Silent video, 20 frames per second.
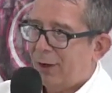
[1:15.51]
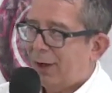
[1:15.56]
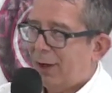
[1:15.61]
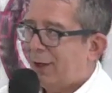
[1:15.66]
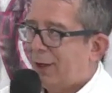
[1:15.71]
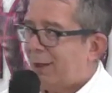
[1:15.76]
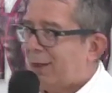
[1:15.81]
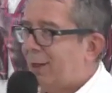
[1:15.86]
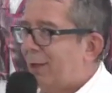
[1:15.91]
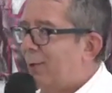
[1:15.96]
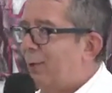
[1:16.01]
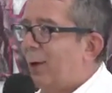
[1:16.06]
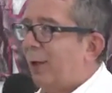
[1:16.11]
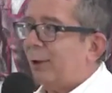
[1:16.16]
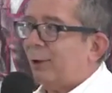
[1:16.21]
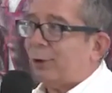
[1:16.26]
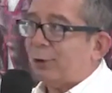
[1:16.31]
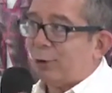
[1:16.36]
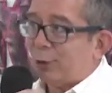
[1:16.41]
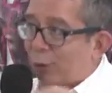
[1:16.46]
sino a
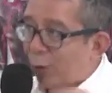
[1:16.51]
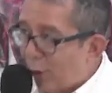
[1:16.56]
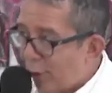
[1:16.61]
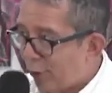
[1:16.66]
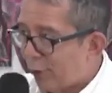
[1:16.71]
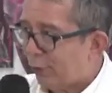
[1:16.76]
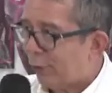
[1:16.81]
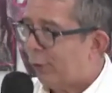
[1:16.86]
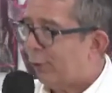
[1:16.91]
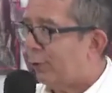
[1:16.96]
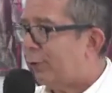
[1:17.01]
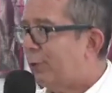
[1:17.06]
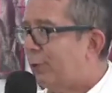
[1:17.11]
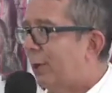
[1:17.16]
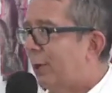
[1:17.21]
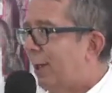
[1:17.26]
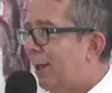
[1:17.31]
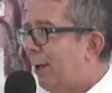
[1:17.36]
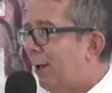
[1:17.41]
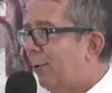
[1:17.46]
todos los
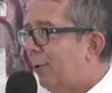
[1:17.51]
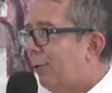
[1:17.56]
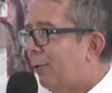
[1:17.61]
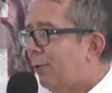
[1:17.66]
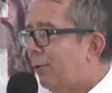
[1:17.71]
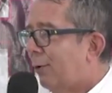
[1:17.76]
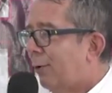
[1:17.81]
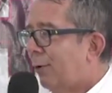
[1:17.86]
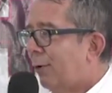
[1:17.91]
ciudadanos.